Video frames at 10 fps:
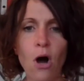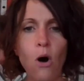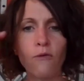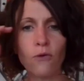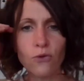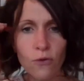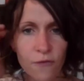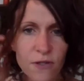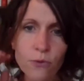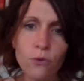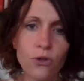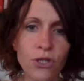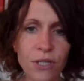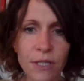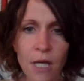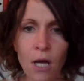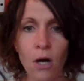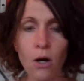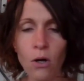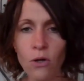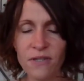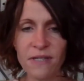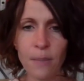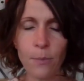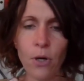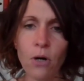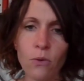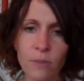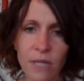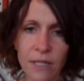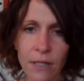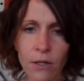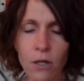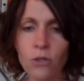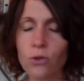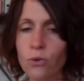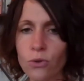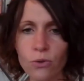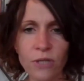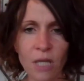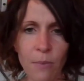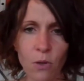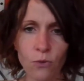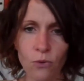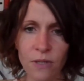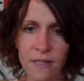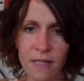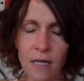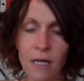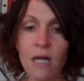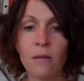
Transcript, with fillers: en fonction de notre physiologie euh, dans ces apports, on est bien d'accord, je, n'irai pas contredire ça,